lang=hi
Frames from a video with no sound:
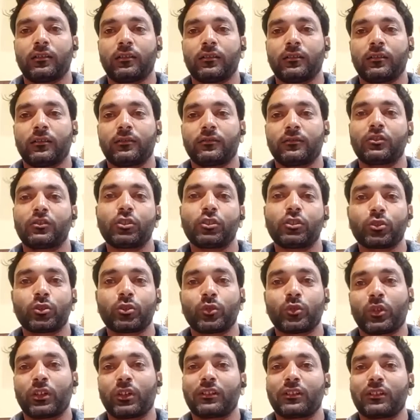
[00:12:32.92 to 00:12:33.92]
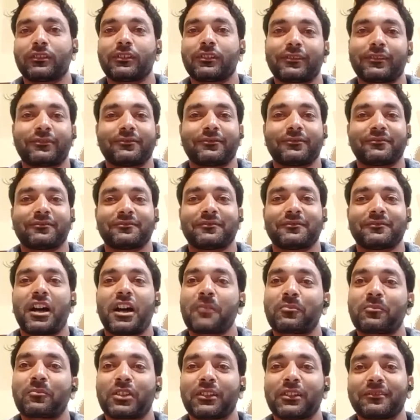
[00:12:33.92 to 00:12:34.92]
ये तो आ,
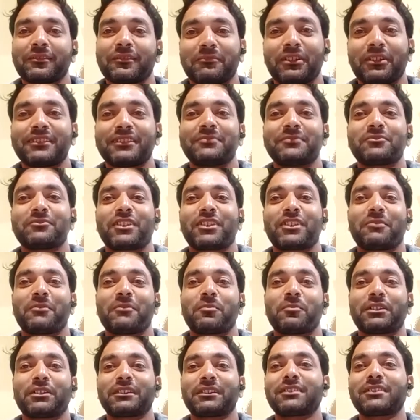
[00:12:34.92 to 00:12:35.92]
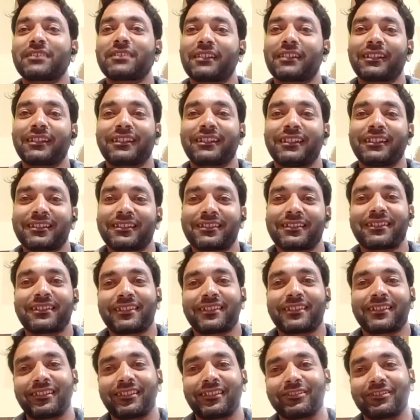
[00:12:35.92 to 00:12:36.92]
आपके माध्यम से हमें पता चला कि इससे
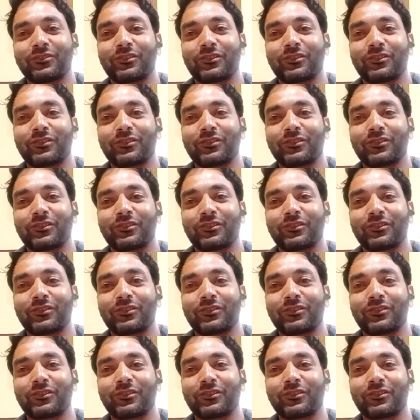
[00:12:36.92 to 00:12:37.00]
सेल